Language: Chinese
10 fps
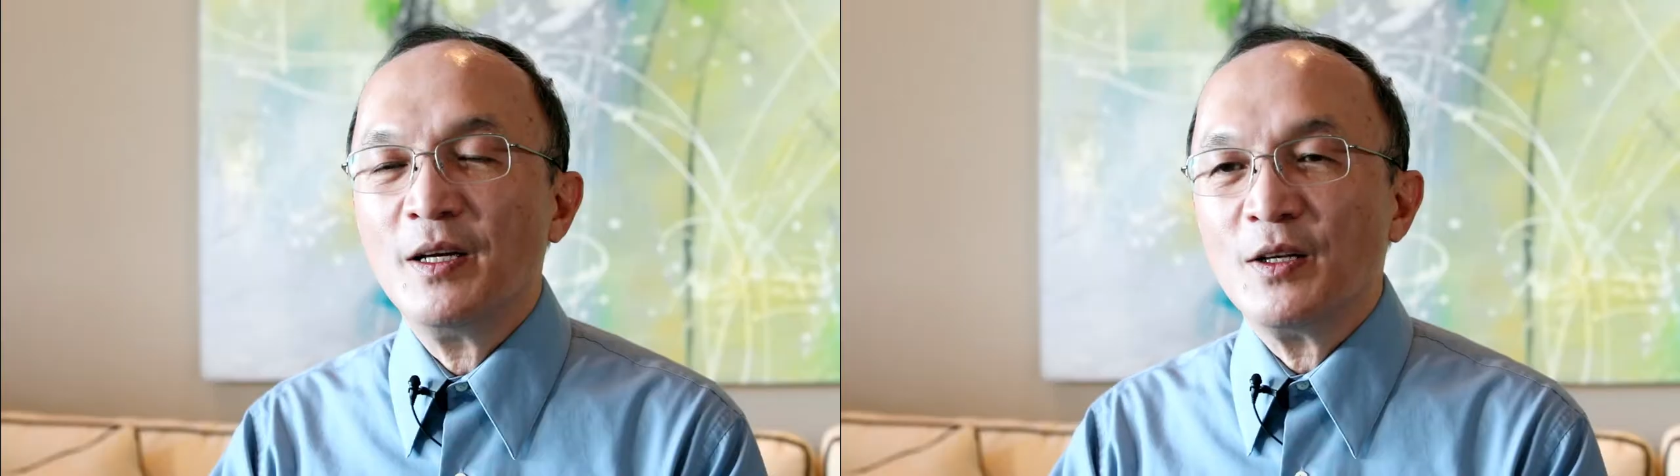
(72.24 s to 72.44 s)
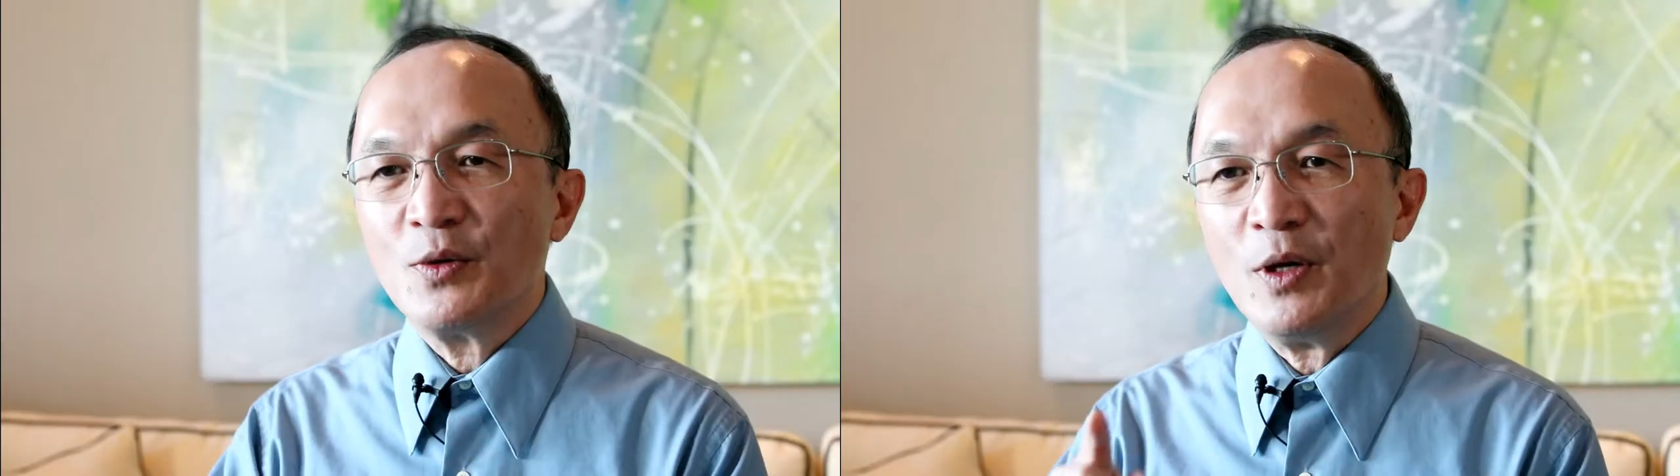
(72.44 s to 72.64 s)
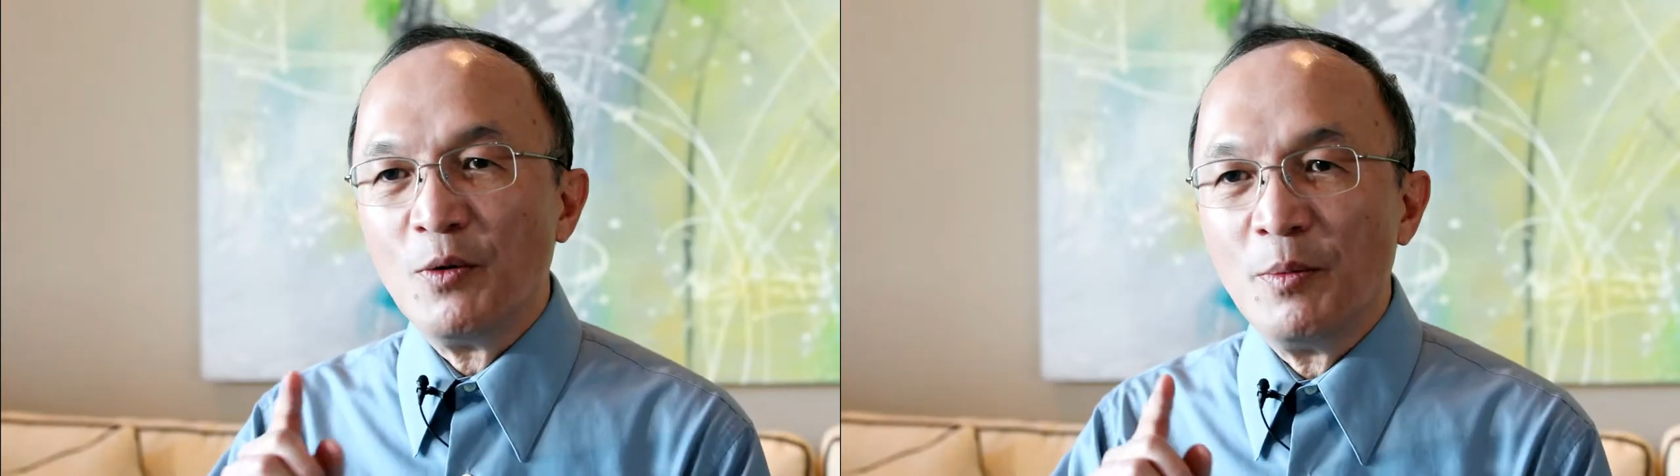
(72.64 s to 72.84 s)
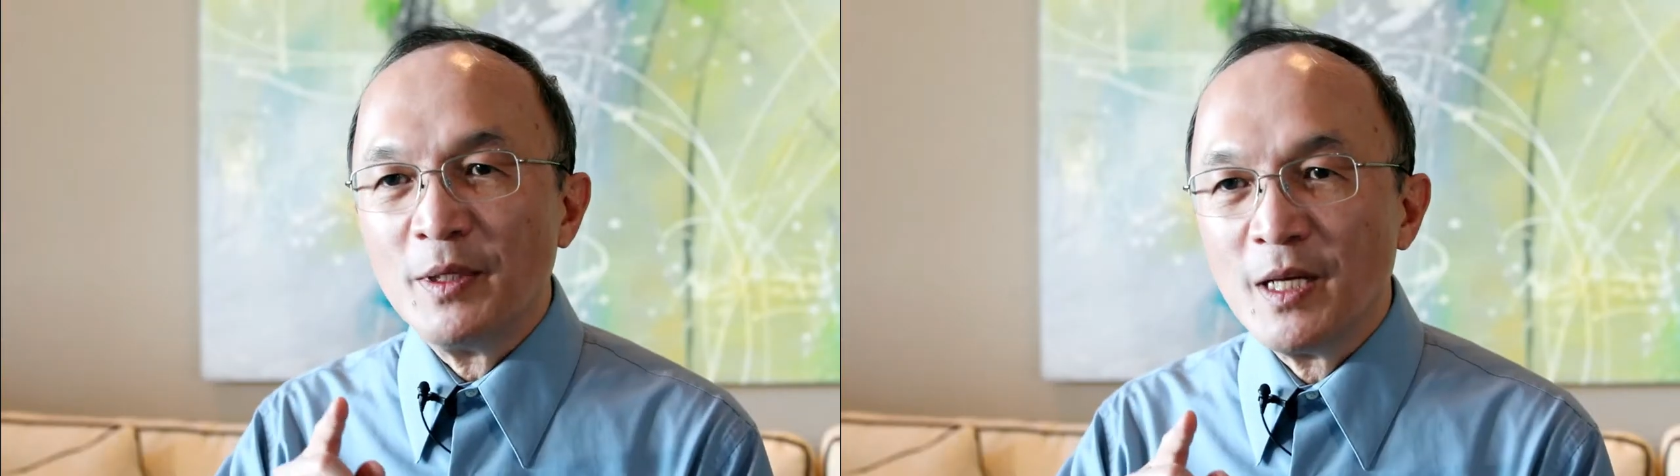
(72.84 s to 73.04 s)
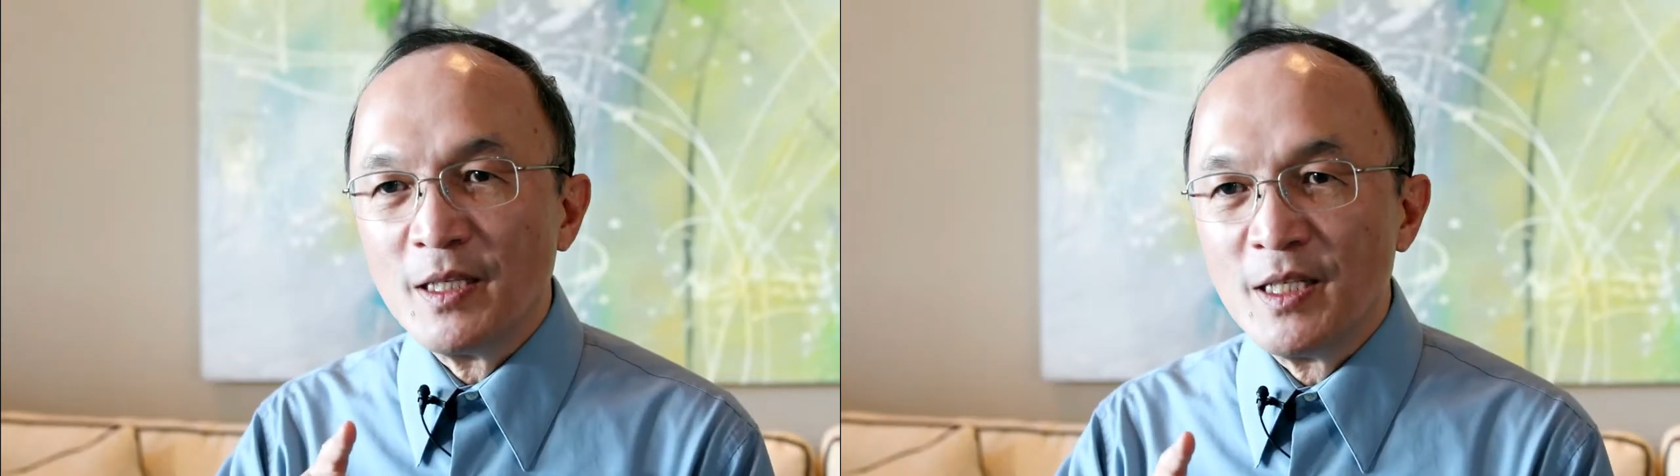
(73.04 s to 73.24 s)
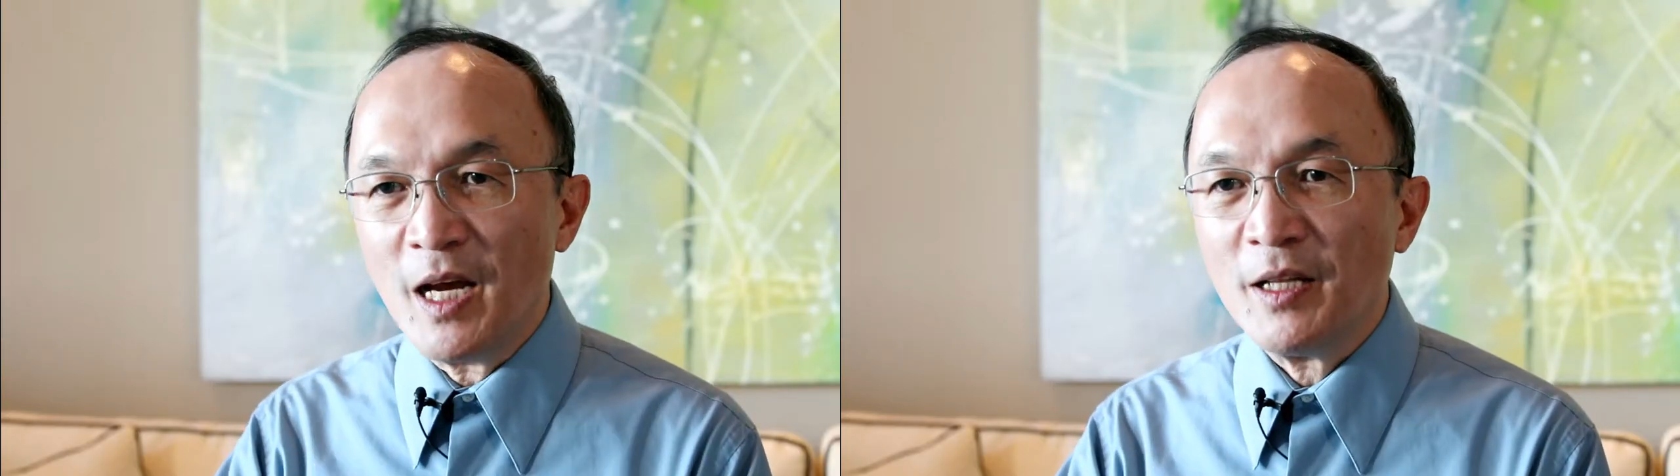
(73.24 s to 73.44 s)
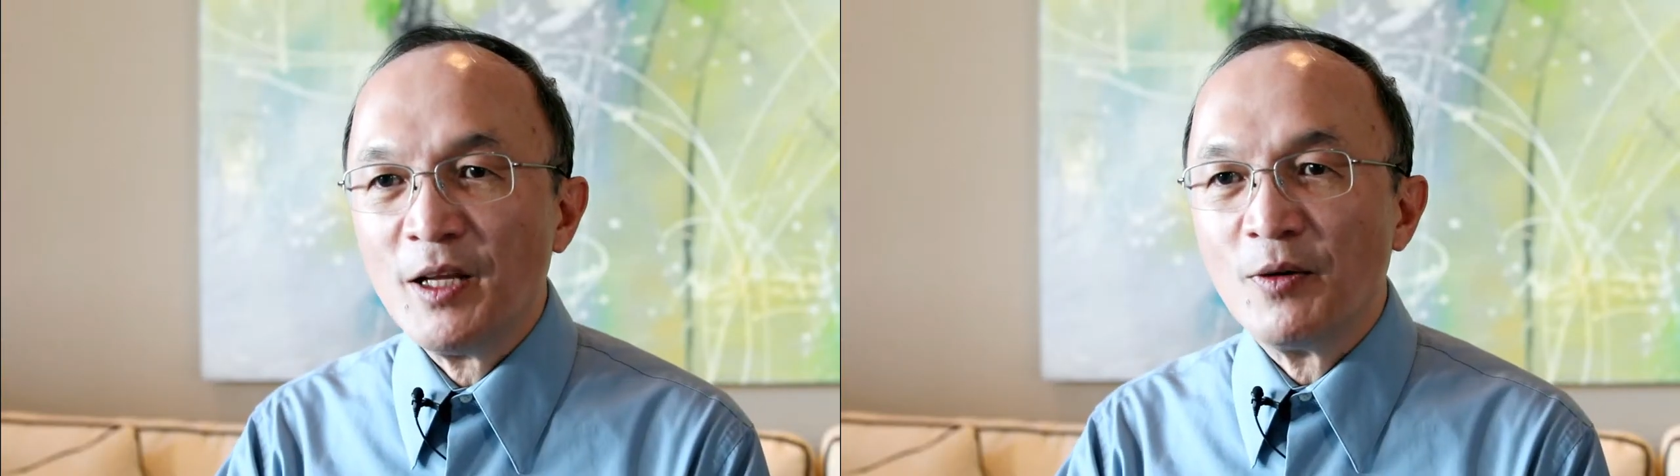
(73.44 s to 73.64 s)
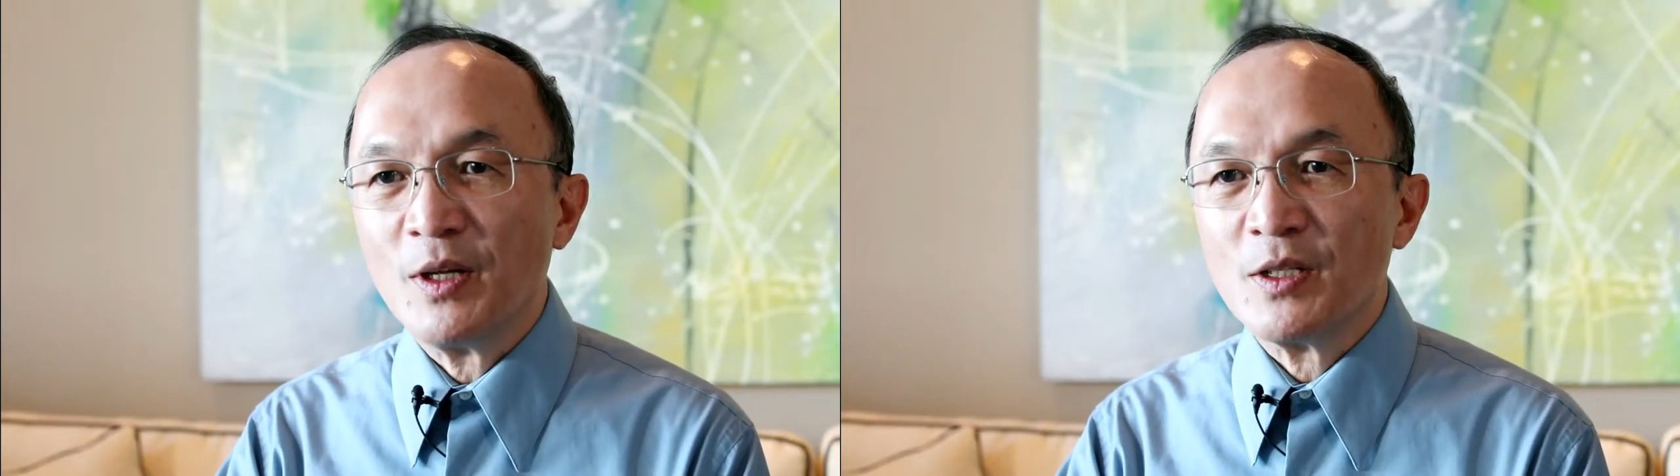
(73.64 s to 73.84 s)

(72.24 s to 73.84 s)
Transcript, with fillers: 所以我们在强调的